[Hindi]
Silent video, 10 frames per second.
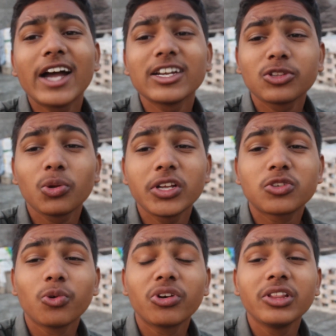आज तो है
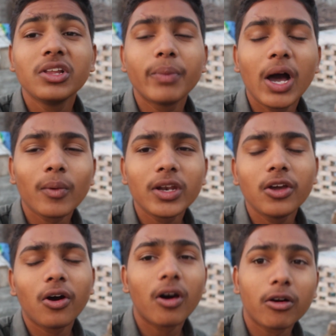छोटी
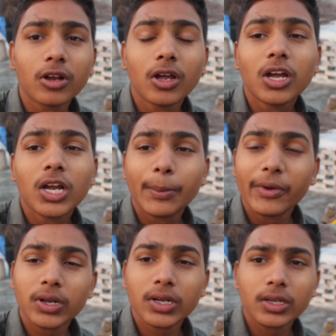दीपावली और
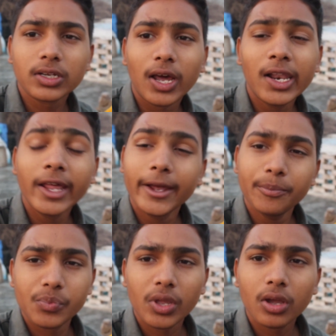फिर कल है
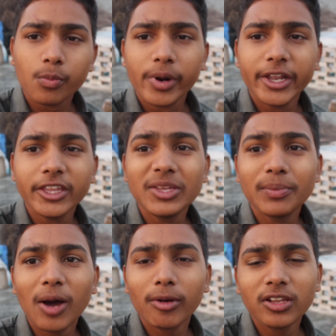बड़ी
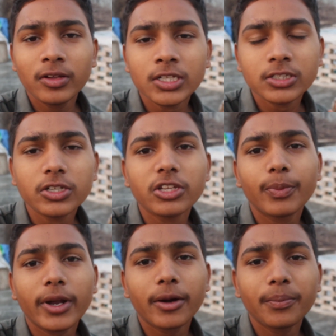दीपावली इस
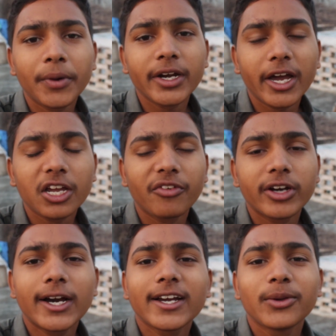पर हम पटाखे
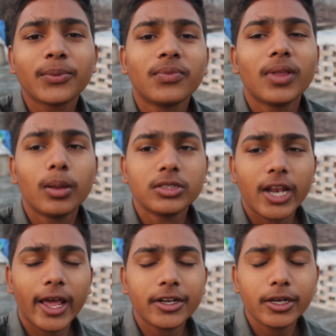फटाखे
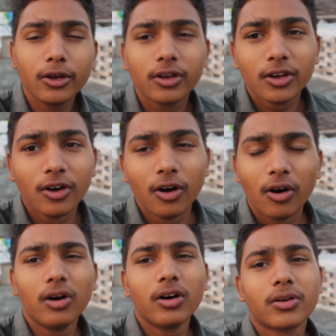चलाएंगे
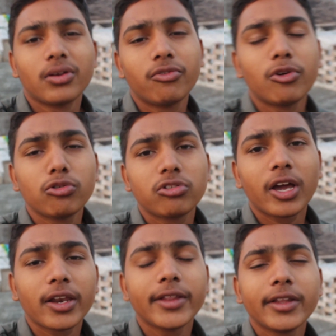और फिर उससे
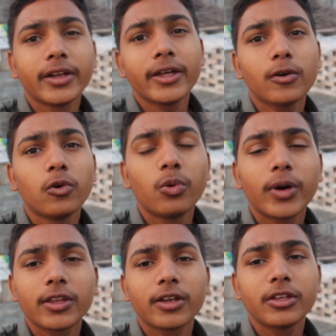अगले दिन है
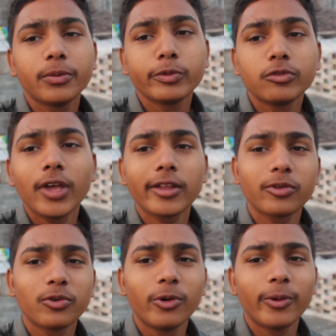गोवर्धन की पूजा
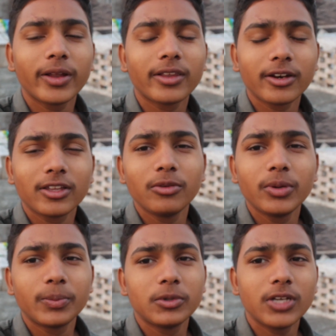तो गोवर्धन की
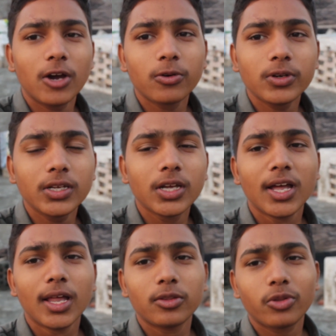भी पूजा होगी
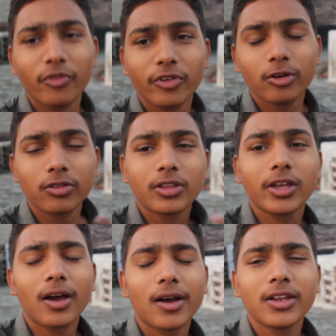तो फिर
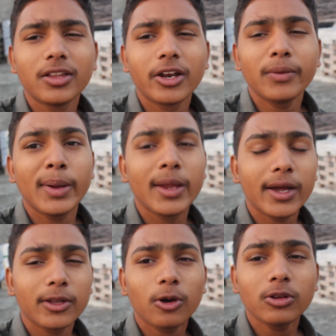उसके अगले दिन है
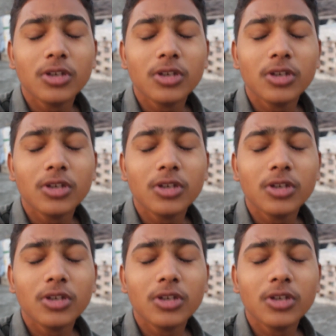भैया दो